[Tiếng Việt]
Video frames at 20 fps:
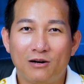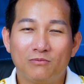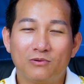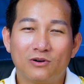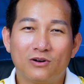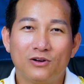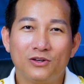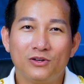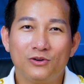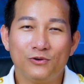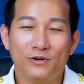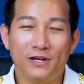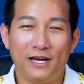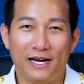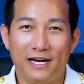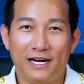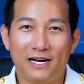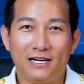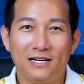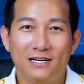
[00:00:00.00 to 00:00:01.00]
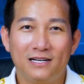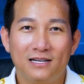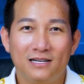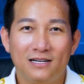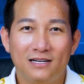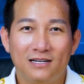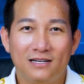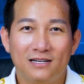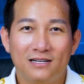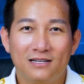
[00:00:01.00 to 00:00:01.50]
không có vui vẻ
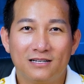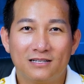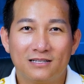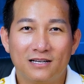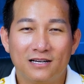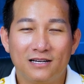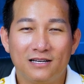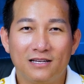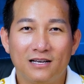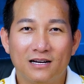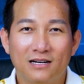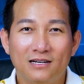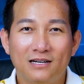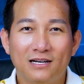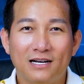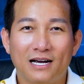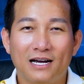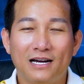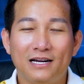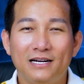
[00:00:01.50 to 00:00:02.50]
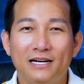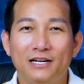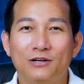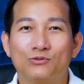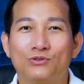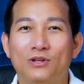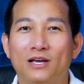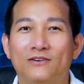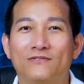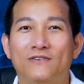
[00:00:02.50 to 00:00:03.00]
thì những cái
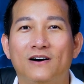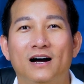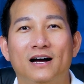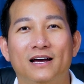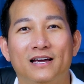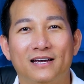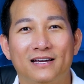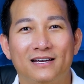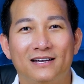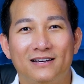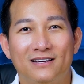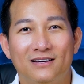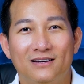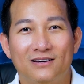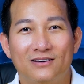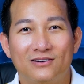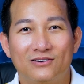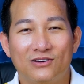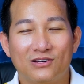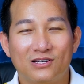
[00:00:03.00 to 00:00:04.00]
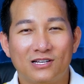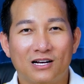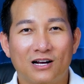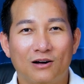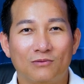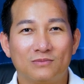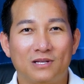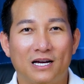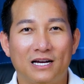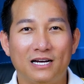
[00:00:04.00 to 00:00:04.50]
điều tuyệt vời nó sẽ
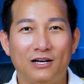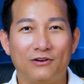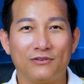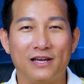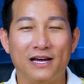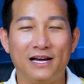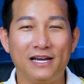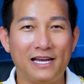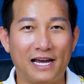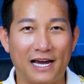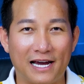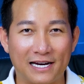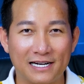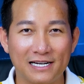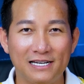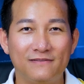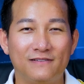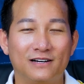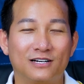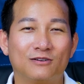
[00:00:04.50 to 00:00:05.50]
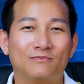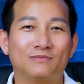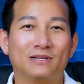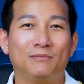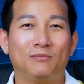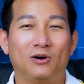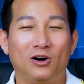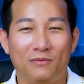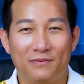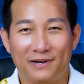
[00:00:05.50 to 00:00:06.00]
không thể nào dễ dàng đi vào trong
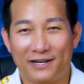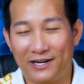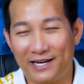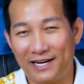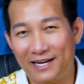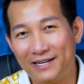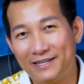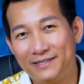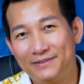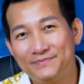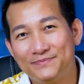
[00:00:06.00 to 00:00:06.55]
tâm hồn trẻ